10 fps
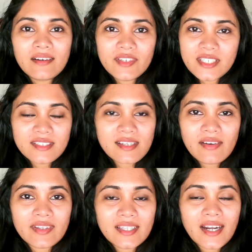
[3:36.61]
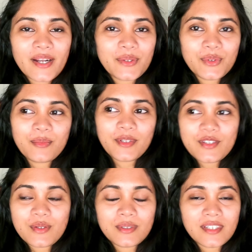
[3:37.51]
விஜய்ஸ்லாம் வந்து நடணும்
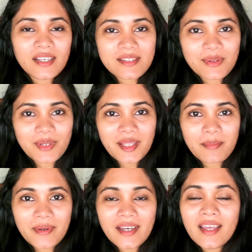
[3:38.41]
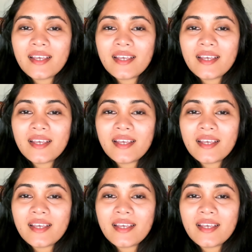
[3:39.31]
அப்படின்னு சொல்லிட்டு நான் சொல்லியிருப்பேன்